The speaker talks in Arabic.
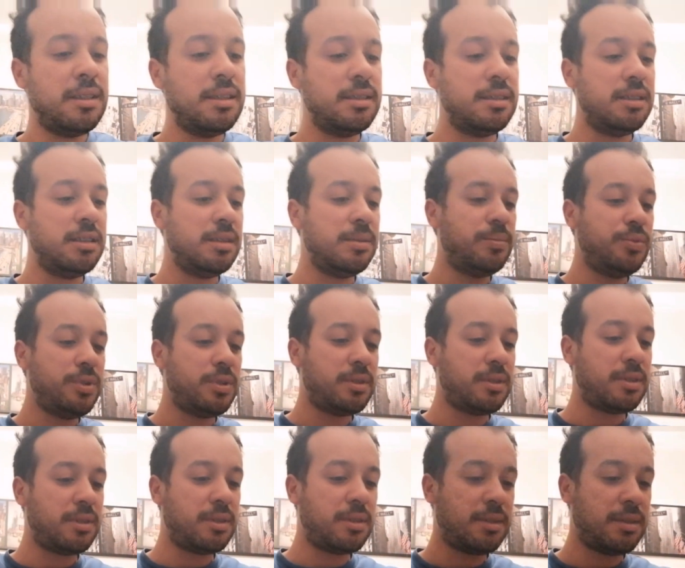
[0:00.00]

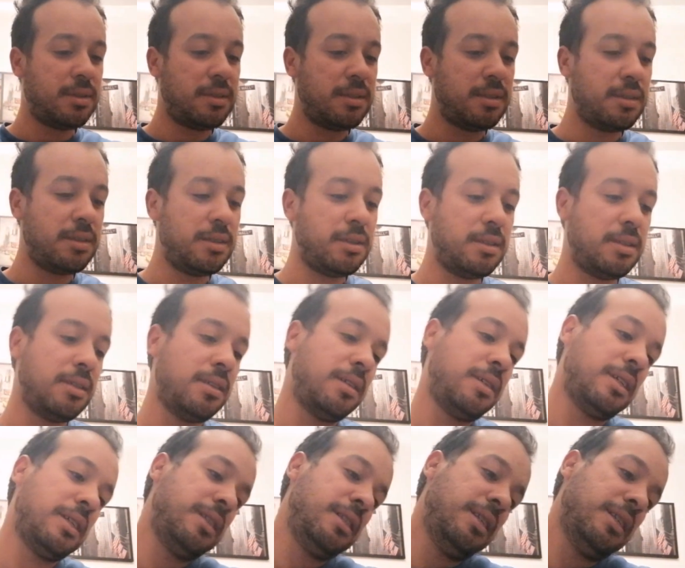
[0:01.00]
بويسونس
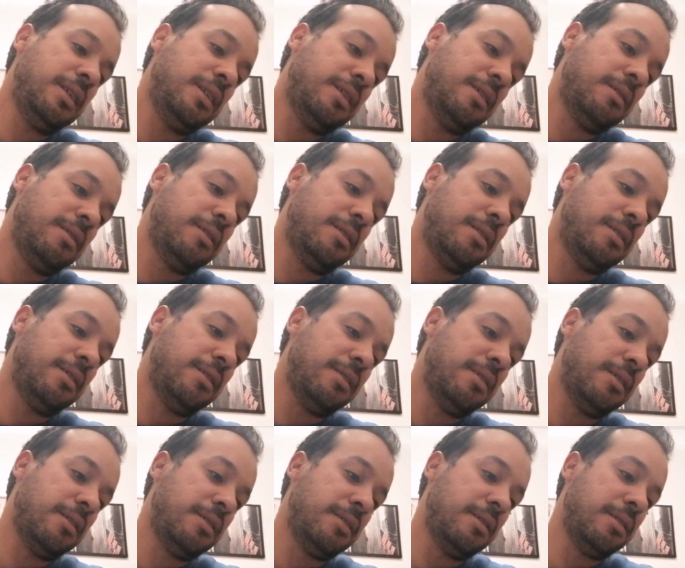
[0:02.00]
كاستينغ
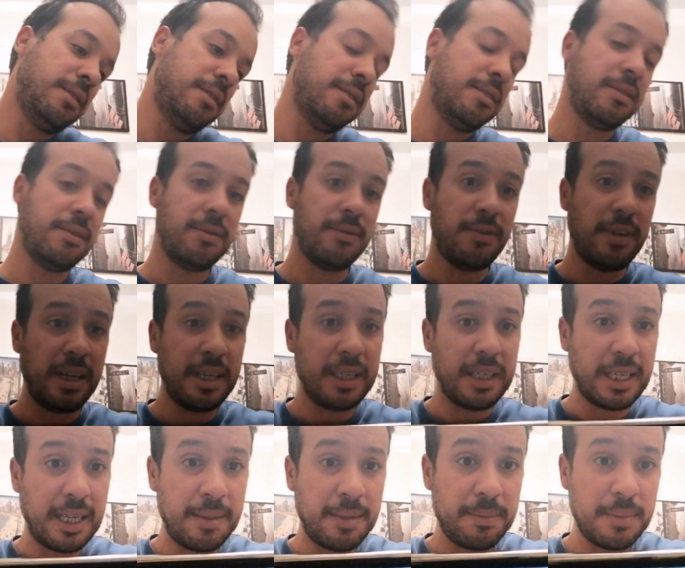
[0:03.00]
هكا 20
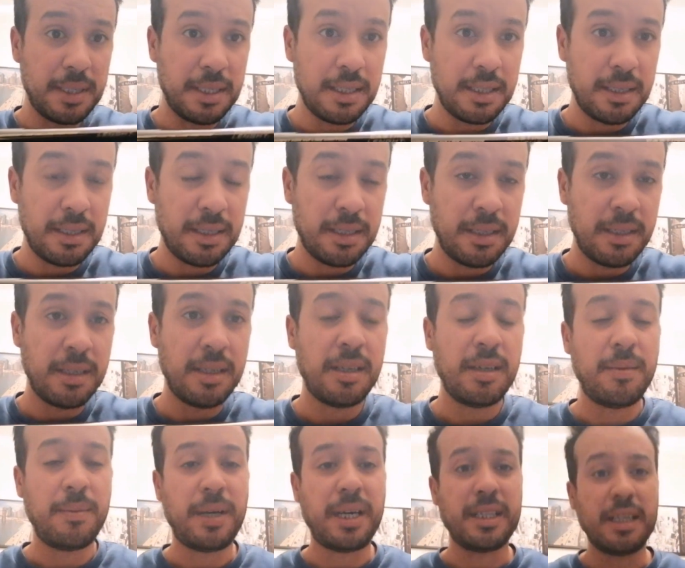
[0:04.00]
غرام
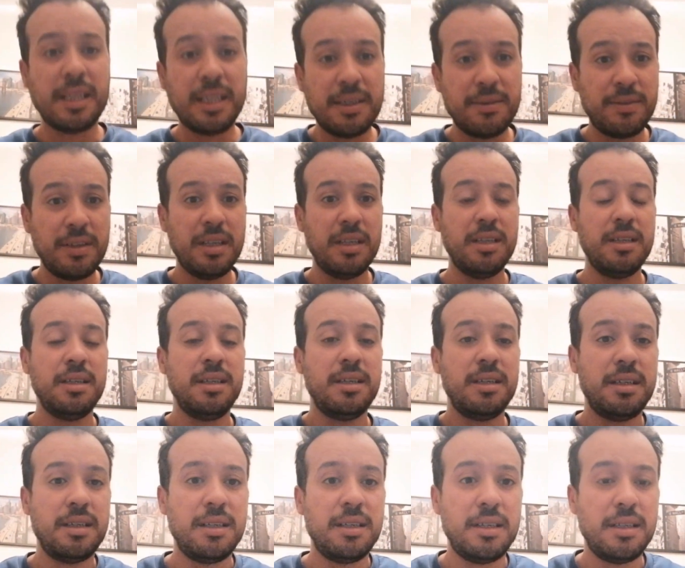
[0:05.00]
معناتها هذه في
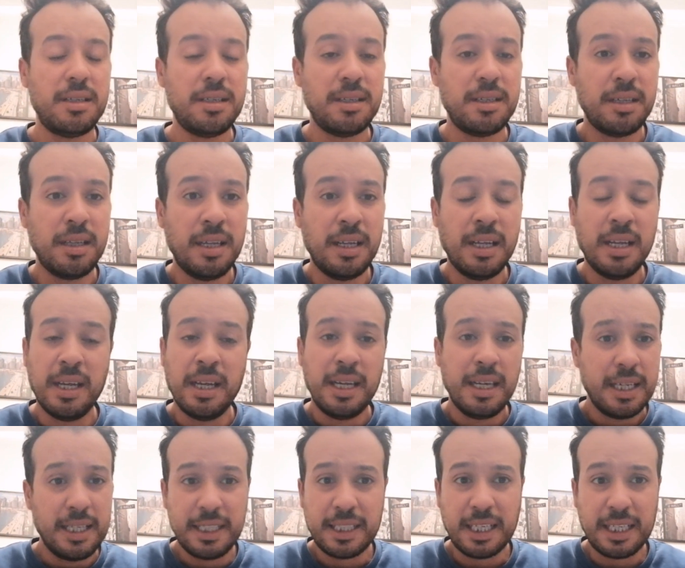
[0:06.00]
آه،
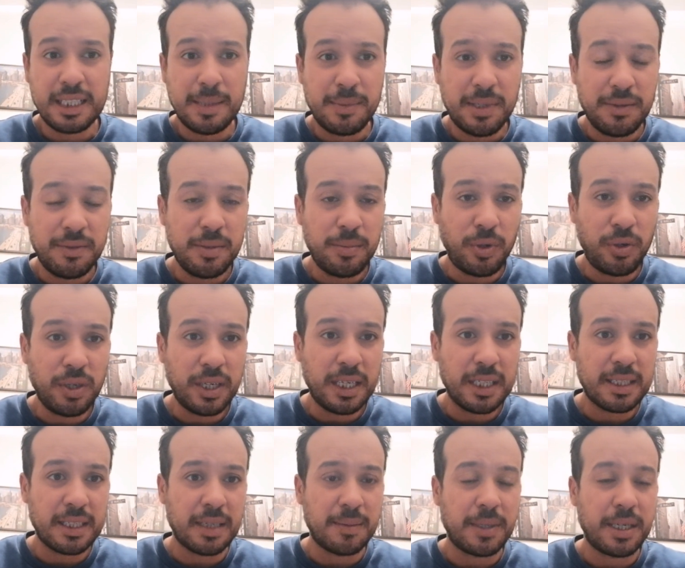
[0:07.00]
اللي تخدمها في
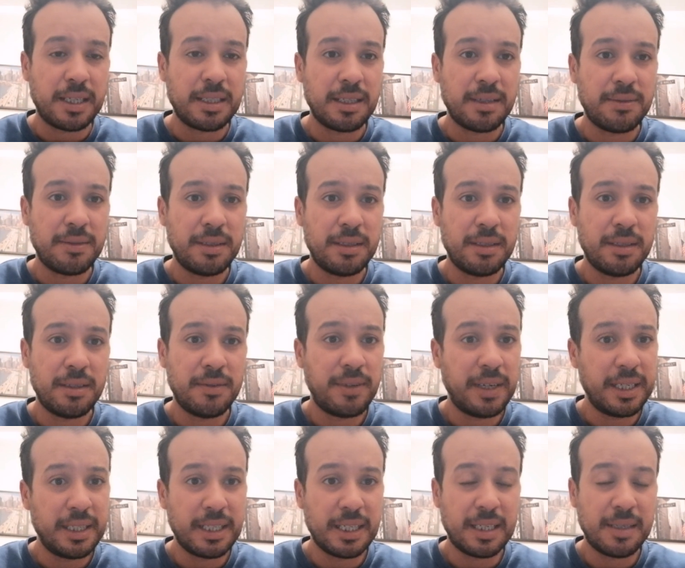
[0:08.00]
بحوراتنا معناتها في
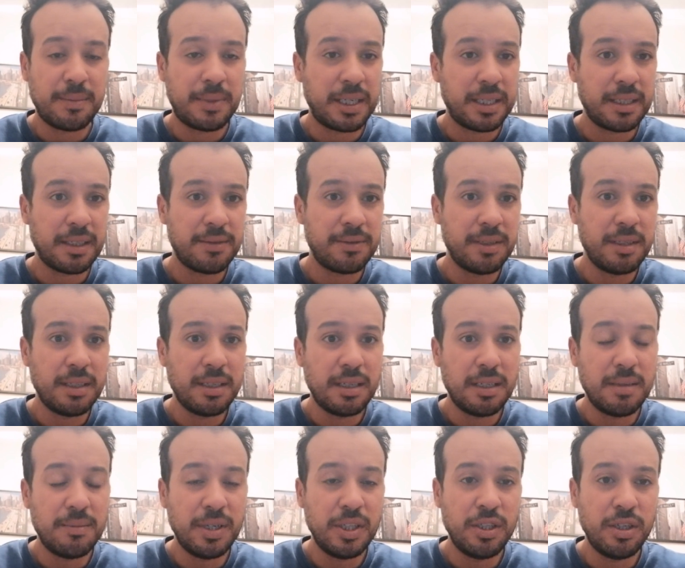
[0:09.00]
20 غرام معناتها في
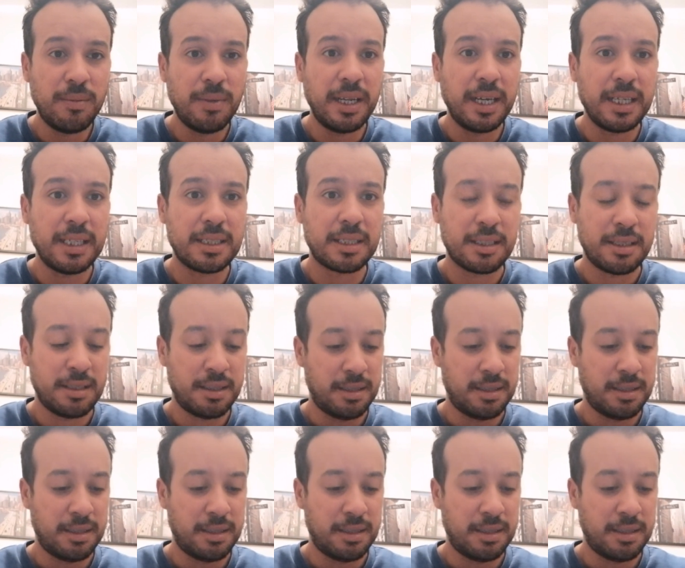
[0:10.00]
الميديوم لايت